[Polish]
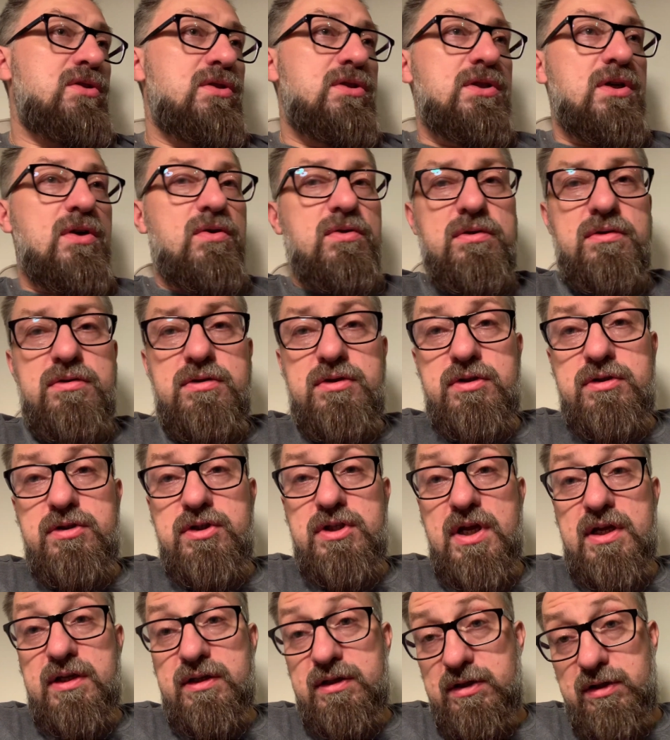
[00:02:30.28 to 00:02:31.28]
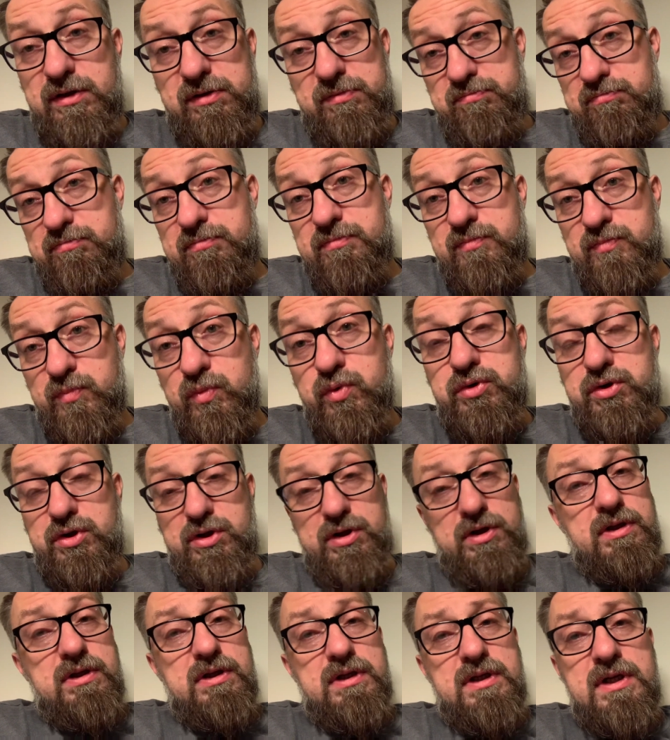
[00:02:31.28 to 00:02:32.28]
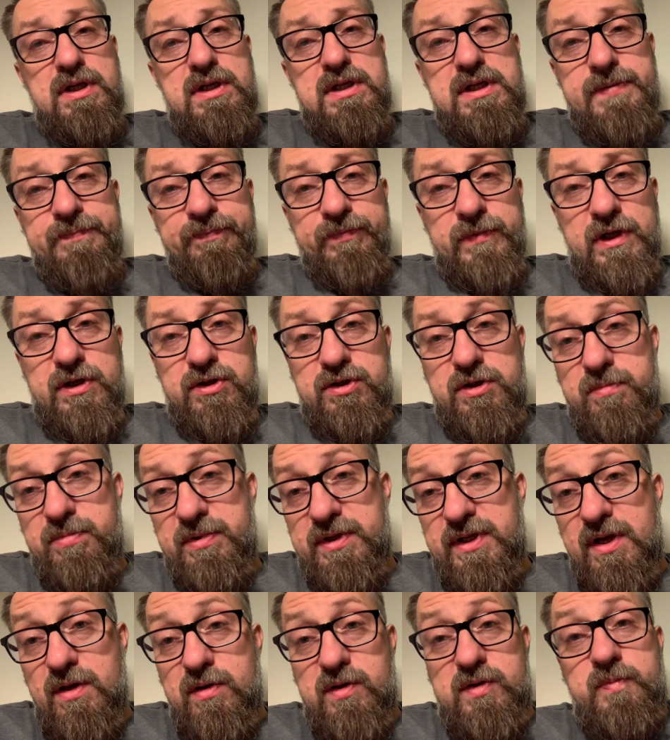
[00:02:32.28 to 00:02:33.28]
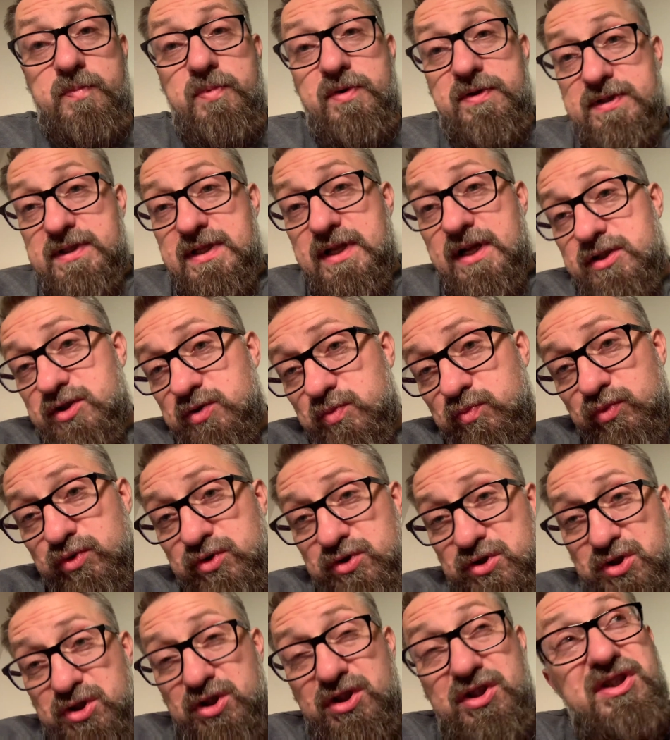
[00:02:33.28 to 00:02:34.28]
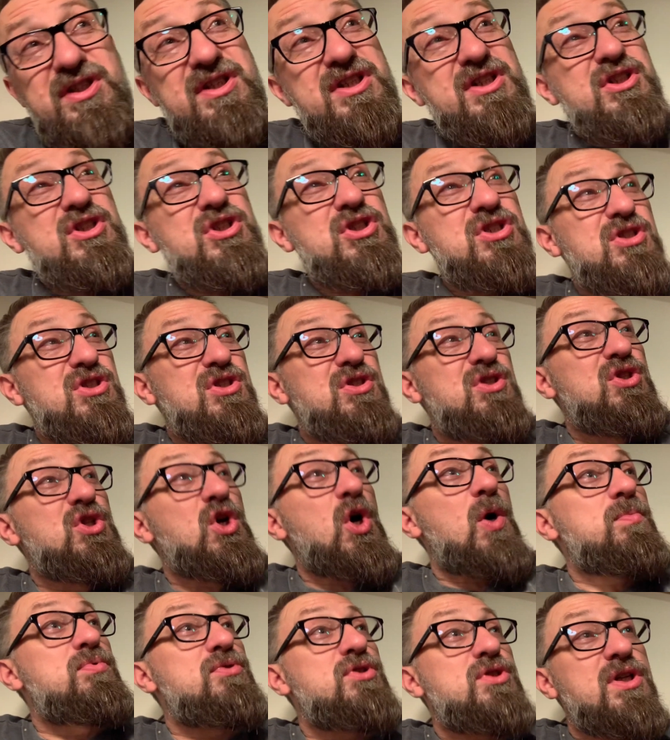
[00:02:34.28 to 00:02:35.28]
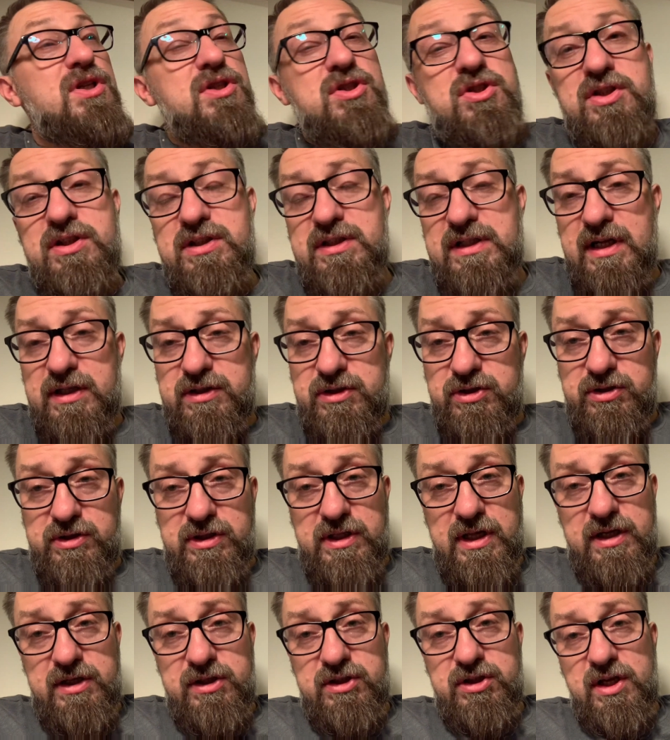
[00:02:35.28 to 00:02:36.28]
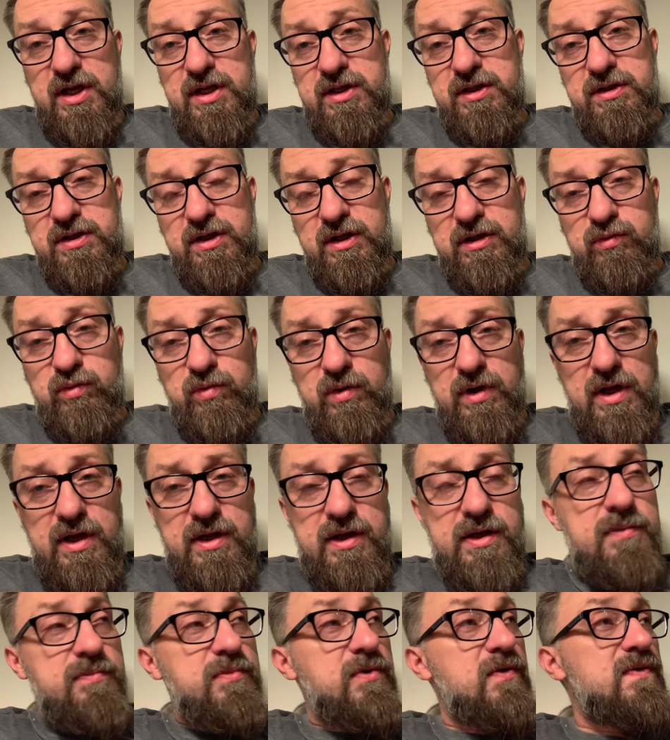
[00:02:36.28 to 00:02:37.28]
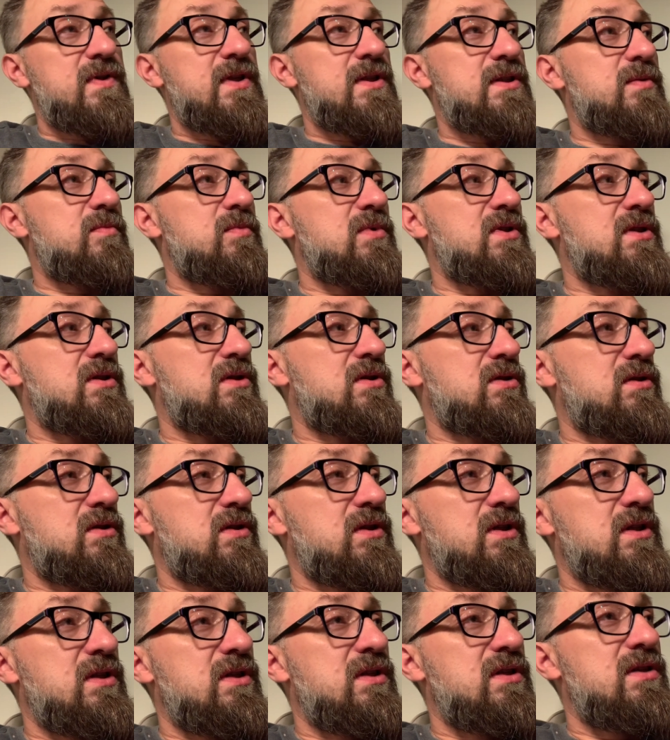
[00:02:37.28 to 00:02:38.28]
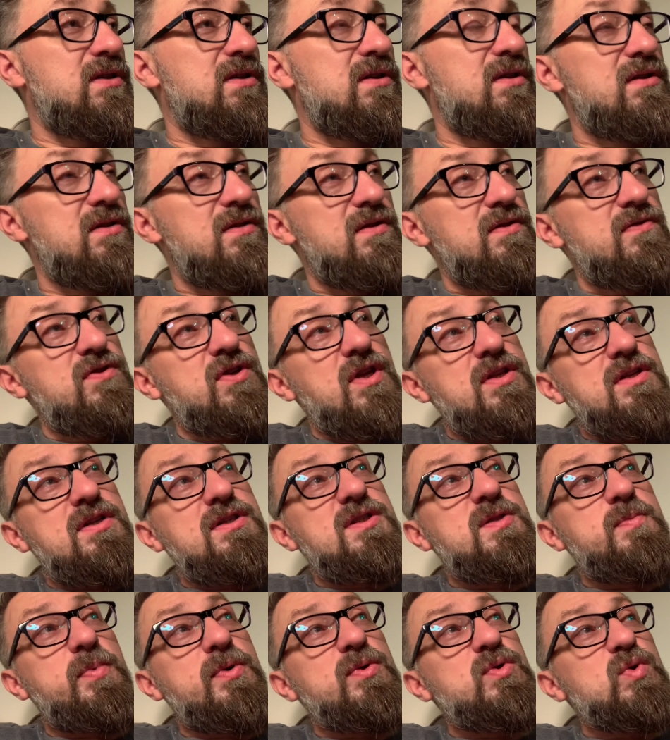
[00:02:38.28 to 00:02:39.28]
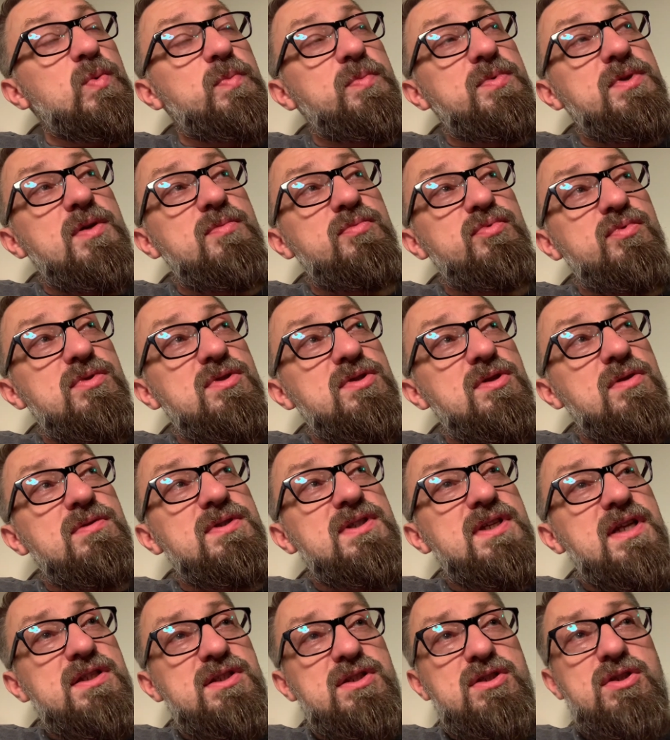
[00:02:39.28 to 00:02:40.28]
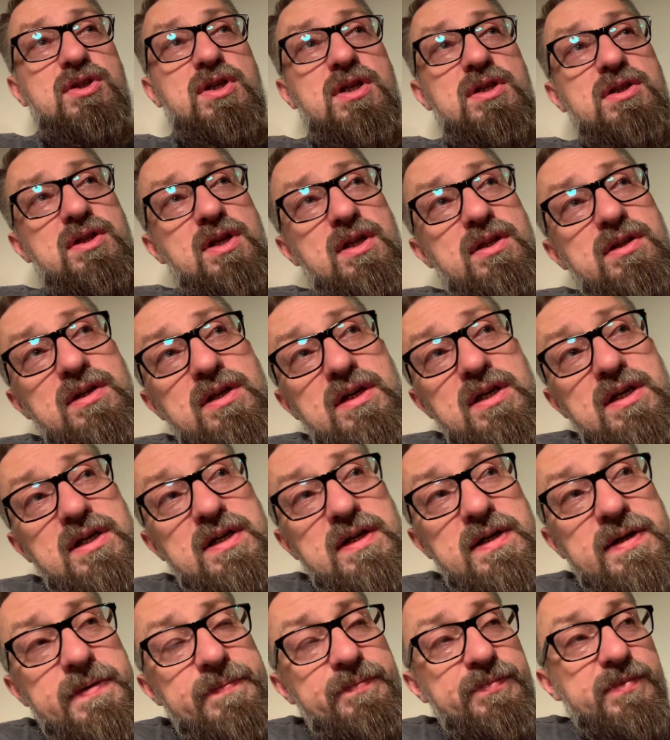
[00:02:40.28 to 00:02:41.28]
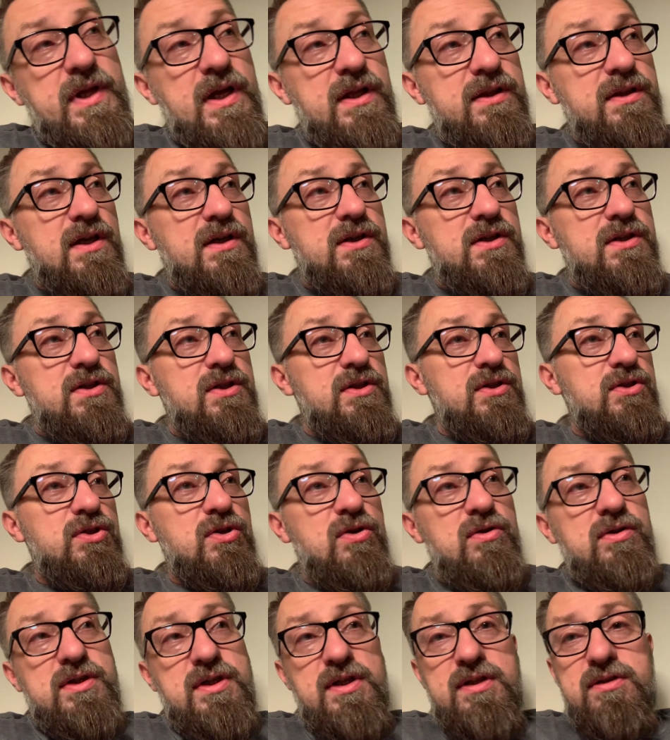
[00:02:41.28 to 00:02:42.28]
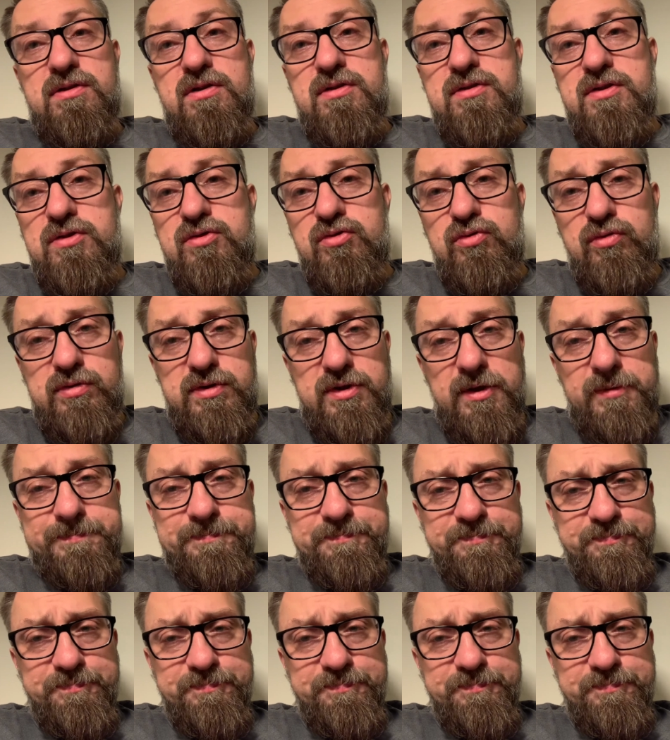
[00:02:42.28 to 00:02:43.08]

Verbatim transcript: ksiąg, księgi, musi. Żeby je rozpoznać, musi dobrze czytać te księgi, które powiedzmy w żaden sposób nie budzą zastrzeżeń, a takich ksiąg jest dosyć dużo.